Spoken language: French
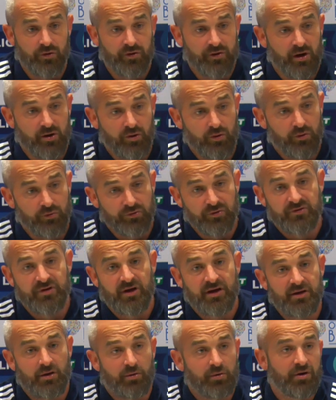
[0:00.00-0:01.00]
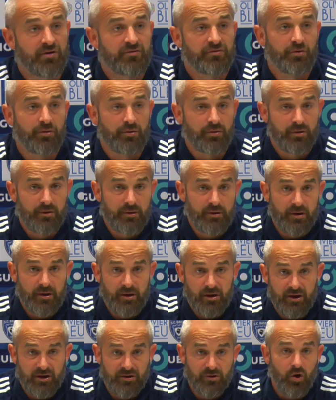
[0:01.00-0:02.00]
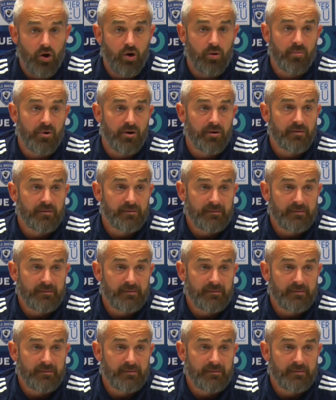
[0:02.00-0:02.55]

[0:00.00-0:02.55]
On a encore une dernière occasion énorme